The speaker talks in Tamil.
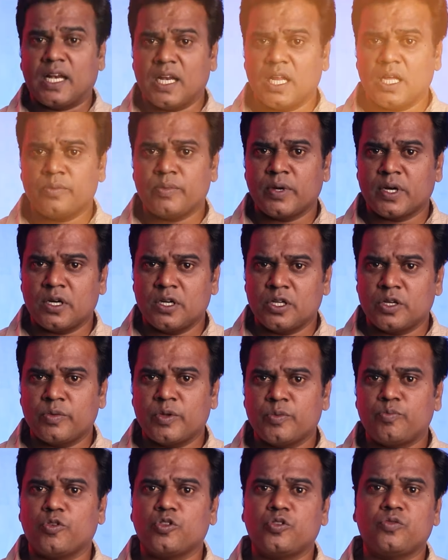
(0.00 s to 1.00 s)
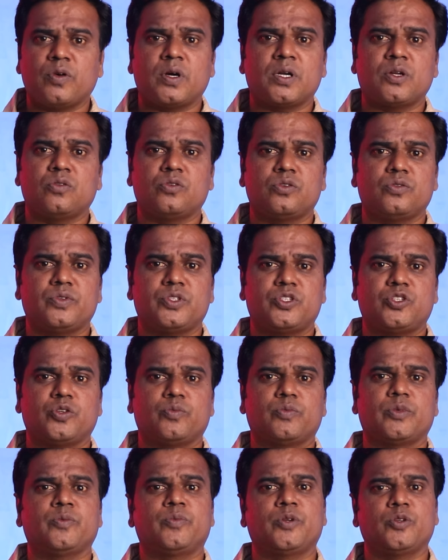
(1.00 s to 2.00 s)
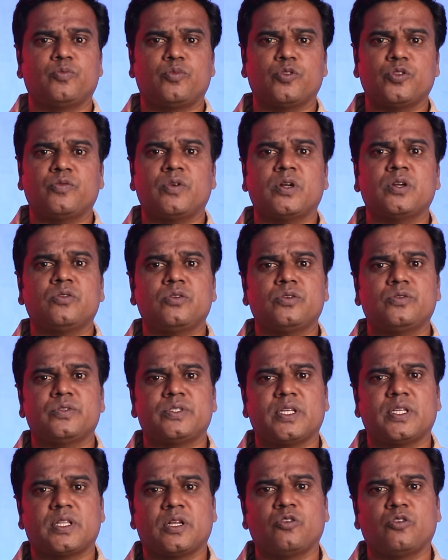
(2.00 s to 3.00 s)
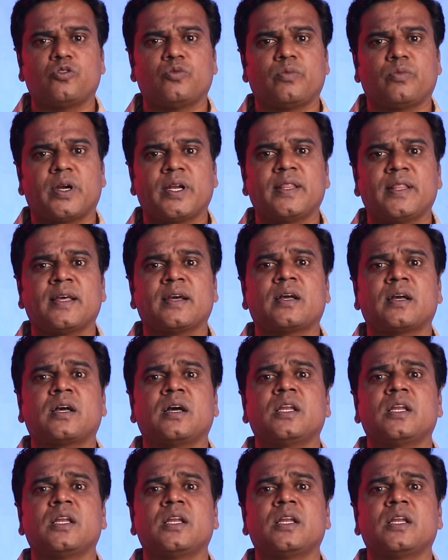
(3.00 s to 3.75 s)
எல்லா மக்களுக்குமே பொதுவான ஒரு விஷயம் இப்படி பொதுவான ஒரு விஷயத்தில் ஒரு மனித